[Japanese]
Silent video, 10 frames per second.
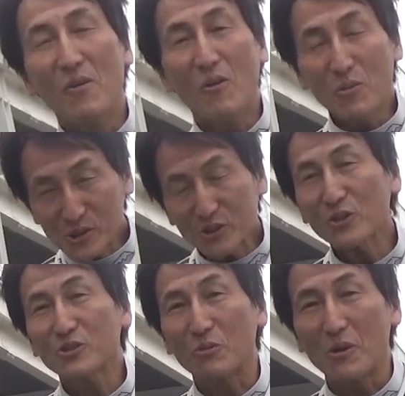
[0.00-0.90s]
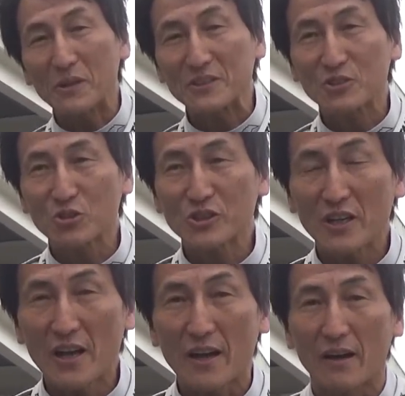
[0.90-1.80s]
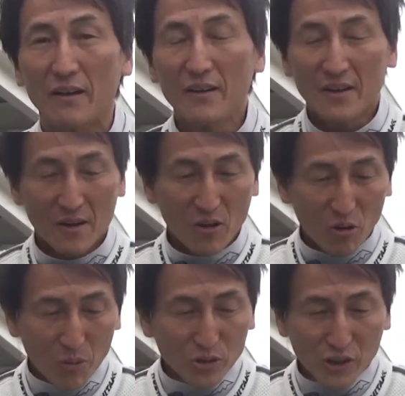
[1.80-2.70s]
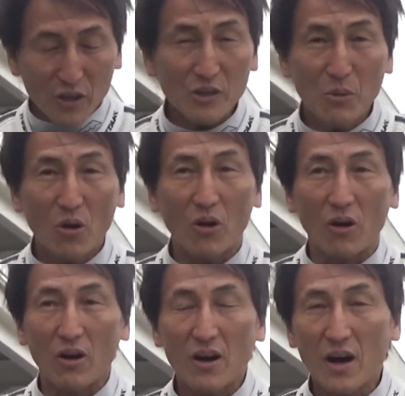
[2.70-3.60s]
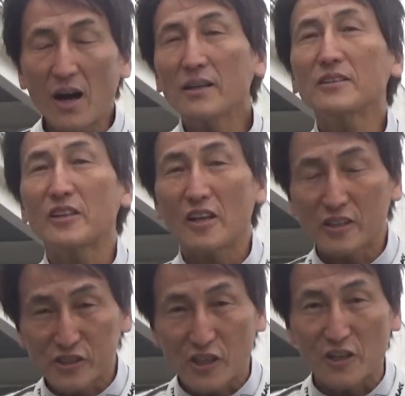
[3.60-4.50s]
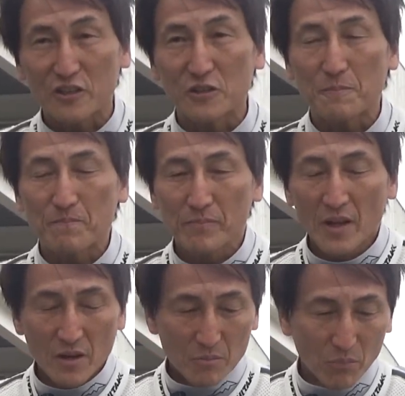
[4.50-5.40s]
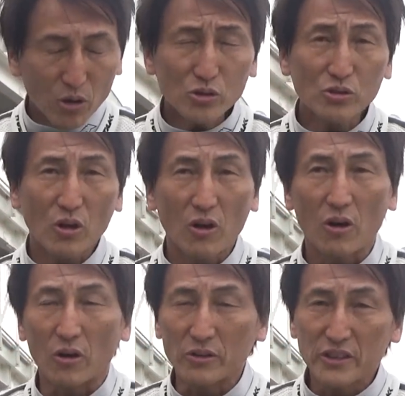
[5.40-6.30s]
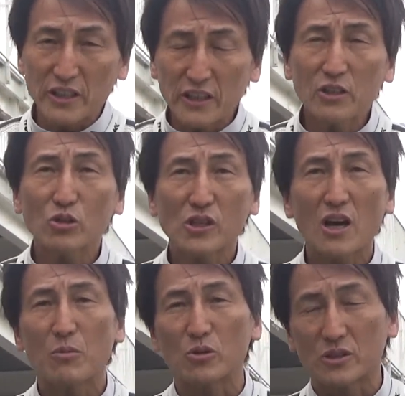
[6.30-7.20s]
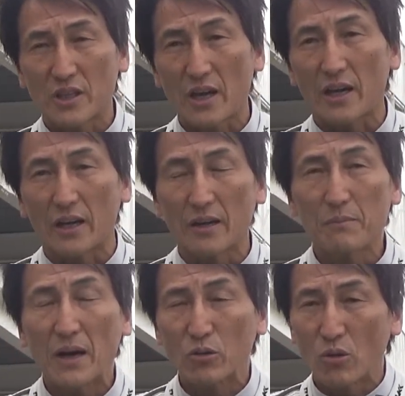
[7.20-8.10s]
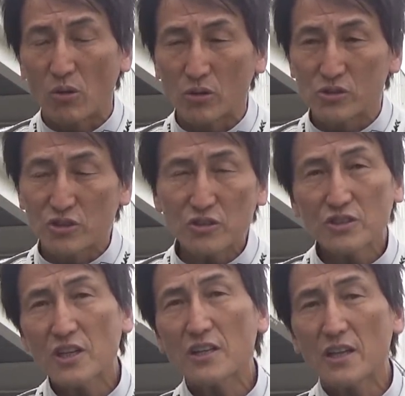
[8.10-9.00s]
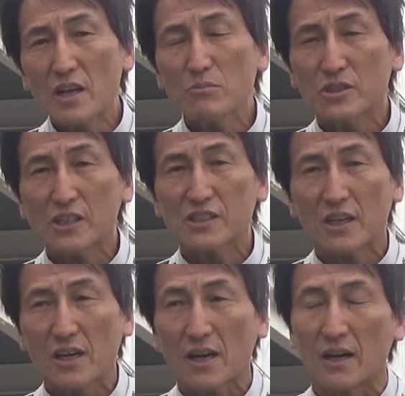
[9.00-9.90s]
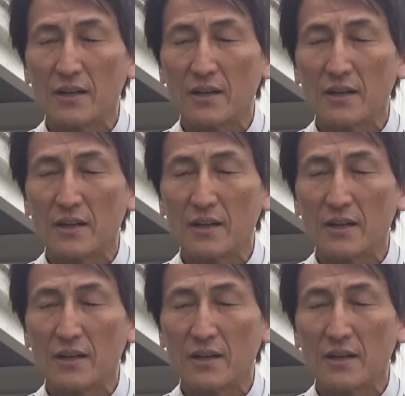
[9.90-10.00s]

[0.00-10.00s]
面白いと思いますそしてね思ったよりも安定しているもっと二輪のターボってあのー、純正でね昔から